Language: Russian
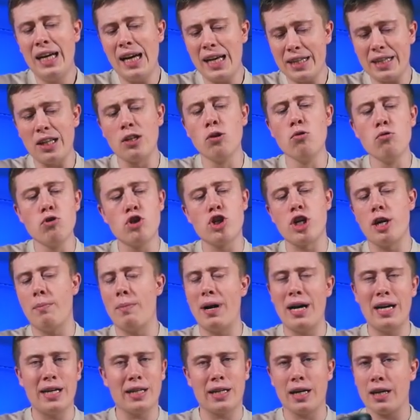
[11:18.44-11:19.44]
Это лучшая
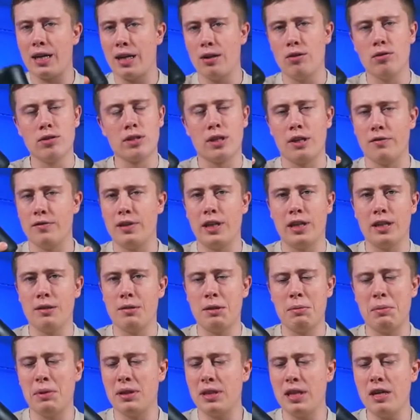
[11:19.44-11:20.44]
маленькая колонка в данный
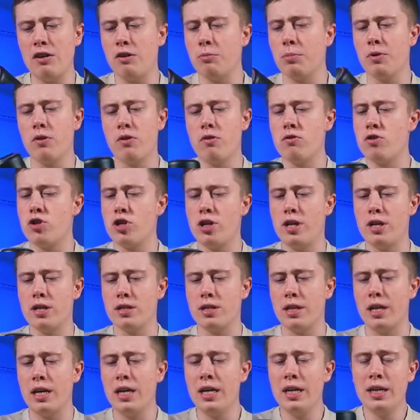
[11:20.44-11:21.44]
момент, я вам говорю
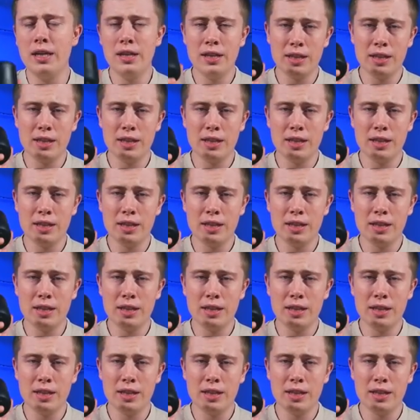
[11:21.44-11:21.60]
железно.